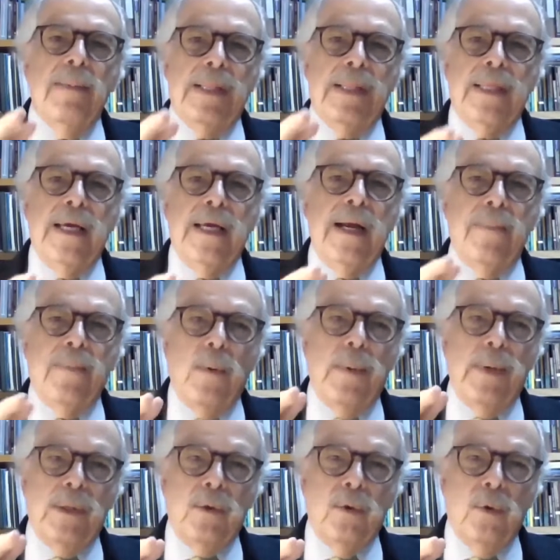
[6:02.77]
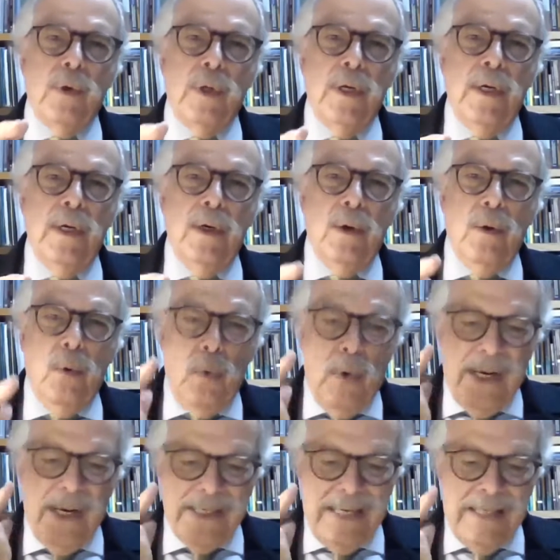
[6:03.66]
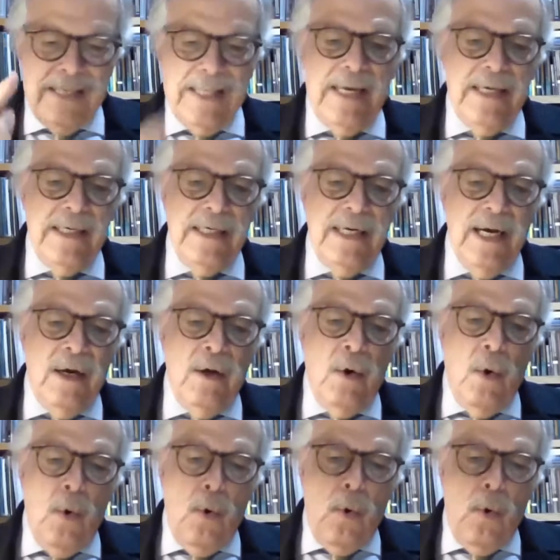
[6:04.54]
en materia expropiatoria. Una sentencia,